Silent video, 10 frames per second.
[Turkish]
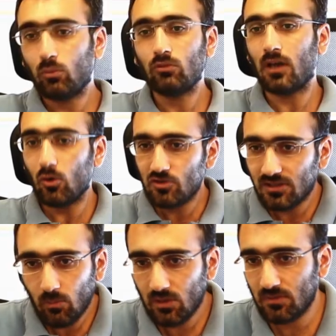Yani bunu daha
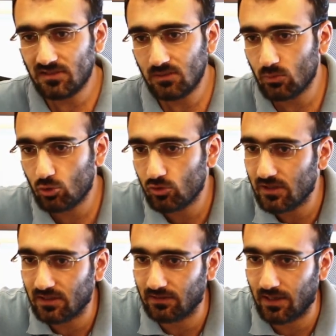önceden bilmesi de mümkün
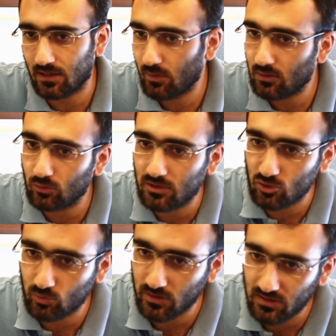değil yani. Belki o
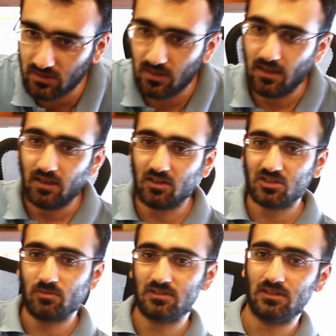tecrübeyi
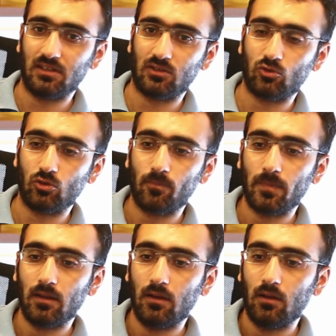yaşaması gerekiyor.
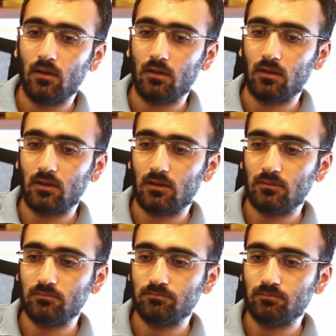Ee,
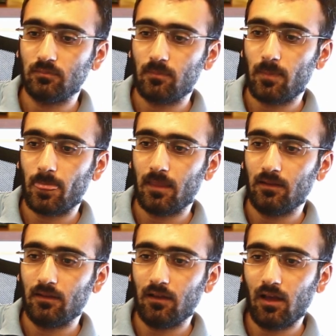
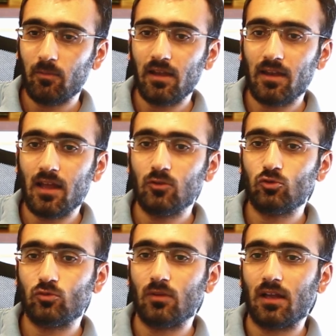ama yani
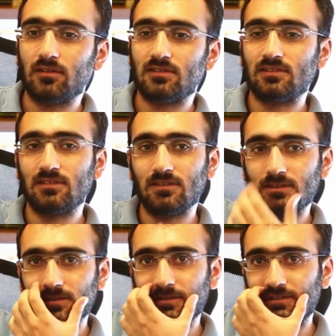endüstri
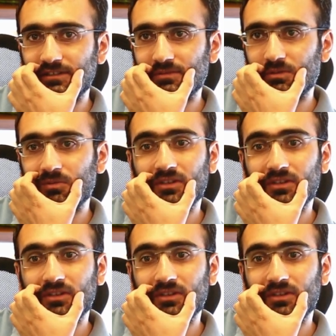mühendisliği dediğim gibi